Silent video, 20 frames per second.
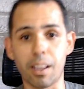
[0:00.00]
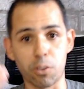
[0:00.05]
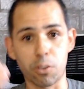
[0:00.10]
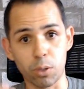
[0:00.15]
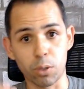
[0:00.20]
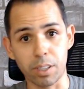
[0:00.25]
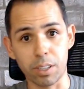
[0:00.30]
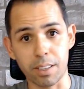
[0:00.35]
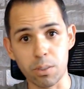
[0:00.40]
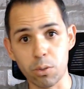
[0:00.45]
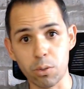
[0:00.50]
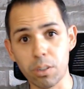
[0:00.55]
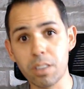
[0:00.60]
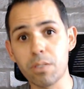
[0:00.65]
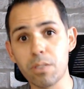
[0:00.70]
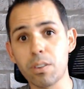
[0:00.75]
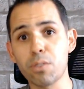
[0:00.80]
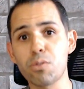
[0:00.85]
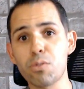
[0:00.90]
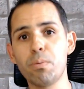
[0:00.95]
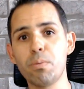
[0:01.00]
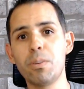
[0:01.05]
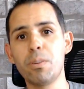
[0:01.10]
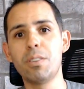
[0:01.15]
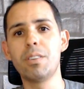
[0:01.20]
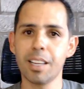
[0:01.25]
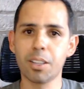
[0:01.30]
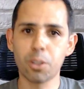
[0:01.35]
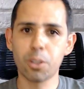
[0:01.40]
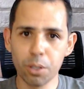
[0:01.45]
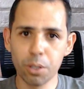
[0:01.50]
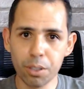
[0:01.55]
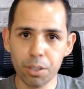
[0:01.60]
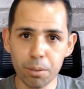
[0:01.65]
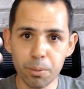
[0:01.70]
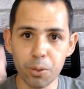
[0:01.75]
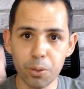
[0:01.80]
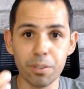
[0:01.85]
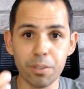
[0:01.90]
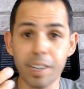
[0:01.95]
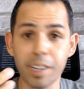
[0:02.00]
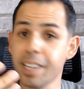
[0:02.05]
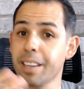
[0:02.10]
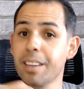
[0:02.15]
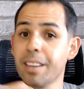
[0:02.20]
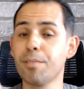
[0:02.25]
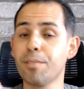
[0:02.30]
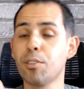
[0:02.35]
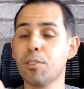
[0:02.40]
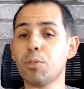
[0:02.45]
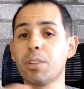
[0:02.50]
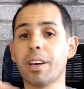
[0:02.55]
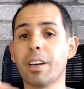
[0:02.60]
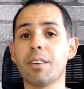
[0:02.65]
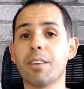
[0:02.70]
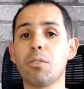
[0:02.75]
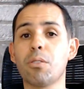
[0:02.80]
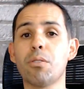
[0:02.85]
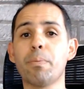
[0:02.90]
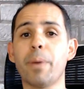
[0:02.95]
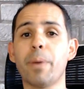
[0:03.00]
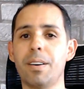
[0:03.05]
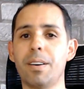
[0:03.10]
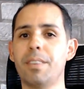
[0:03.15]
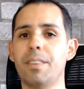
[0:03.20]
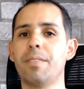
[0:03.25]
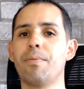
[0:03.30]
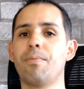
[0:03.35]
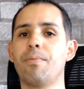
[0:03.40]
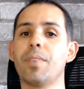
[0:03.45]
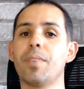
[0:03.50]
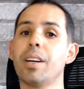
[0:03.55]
as cotações vão subir e todo mundo vai querer voltar a comprar